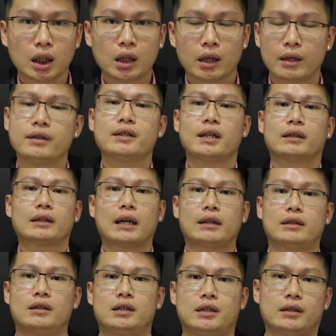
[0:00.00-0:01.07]
很简
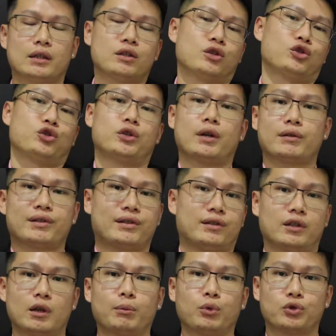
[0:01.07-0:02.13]
单，其实只需要
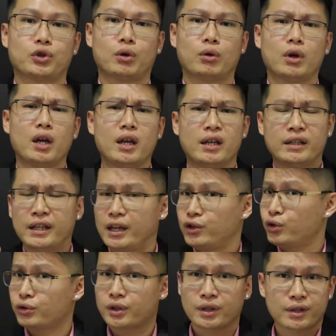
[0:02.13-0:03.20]
四个步骤，也
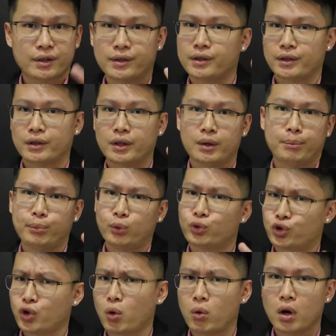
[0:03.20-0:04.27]
就是四个步
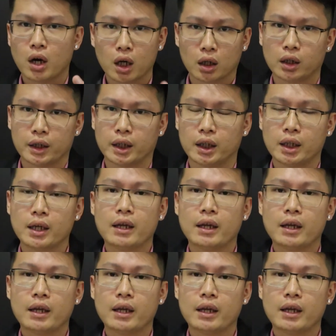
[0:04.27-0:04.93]
骤而已。